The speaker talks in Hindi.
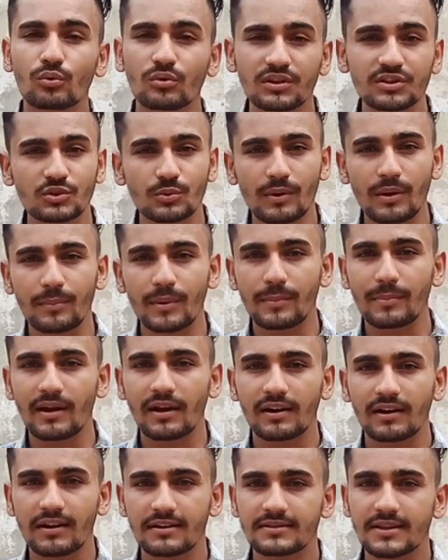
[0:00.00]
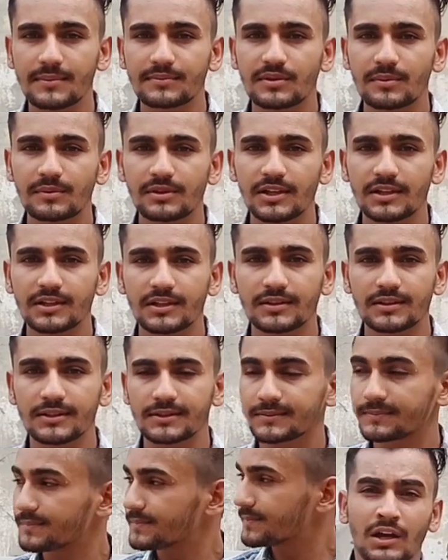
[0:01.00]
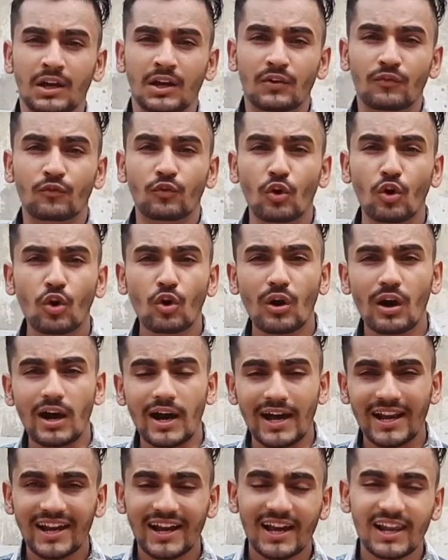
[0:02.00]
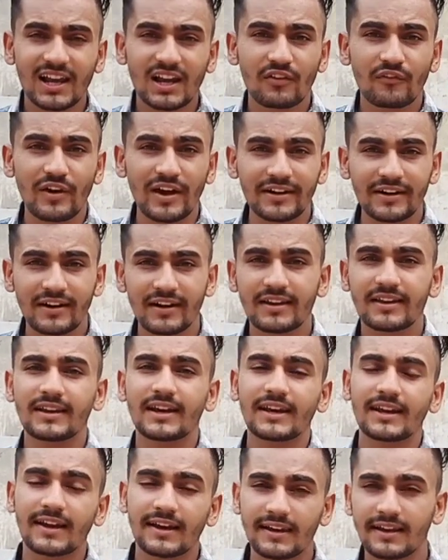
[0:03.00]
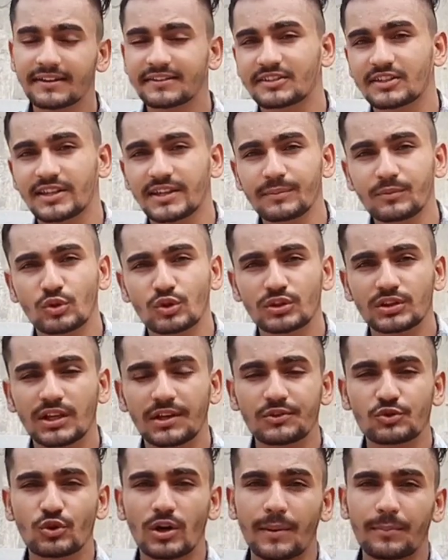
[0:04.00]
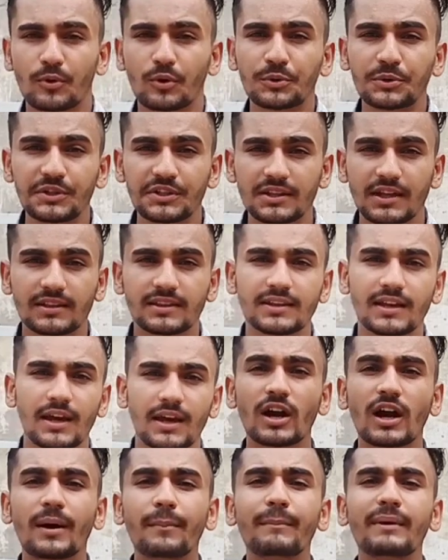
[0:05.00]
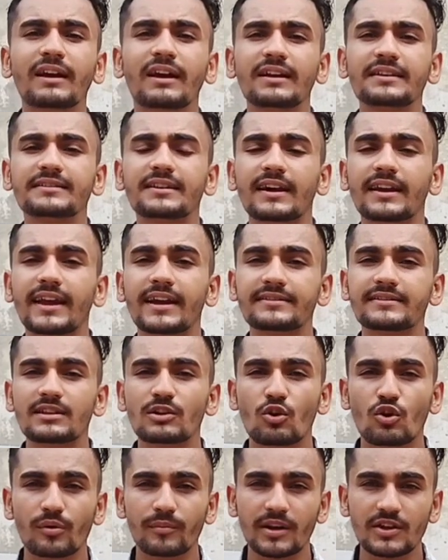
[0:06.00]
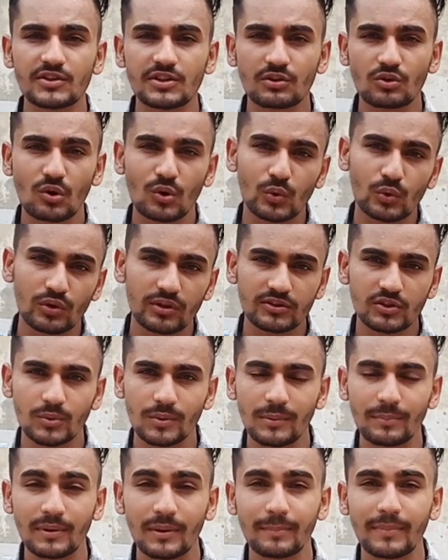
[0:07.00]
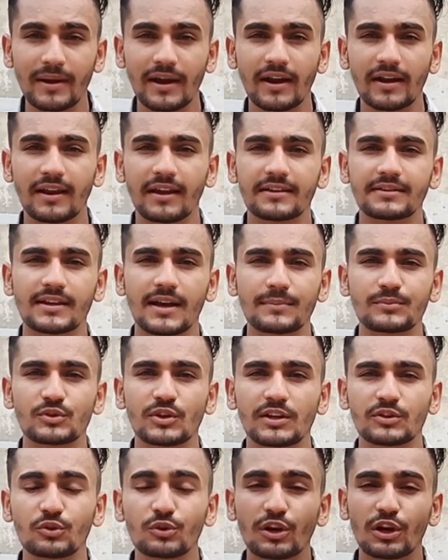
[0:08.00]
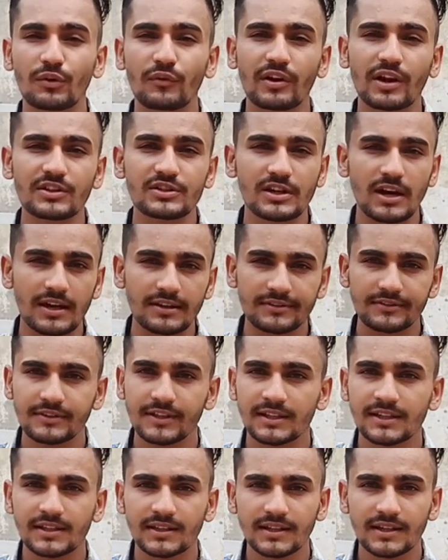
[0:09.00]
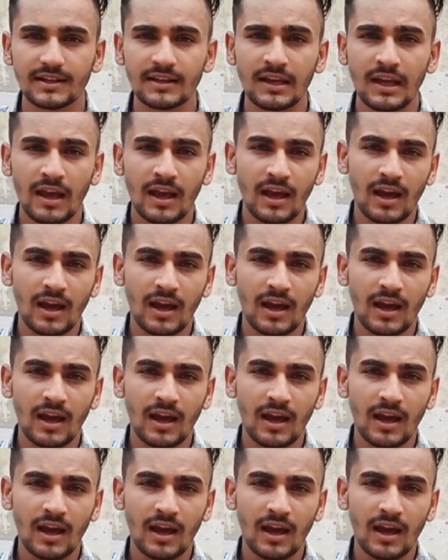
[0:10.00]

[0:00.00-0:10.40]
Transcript: उन्नीस रुपये पर पैकेट के हिसाब से भी दिया जाता है वो अलग अलग वेंडर की अलग अलग स्कीम होती है जो आपको दी जाती है हब में कई सारे ऐसे लोग भी हैं जिनको उन्नीस रुपये पर पैकेट के हिसाब से है जो डिलीवरी का चार्ज दिया जाता है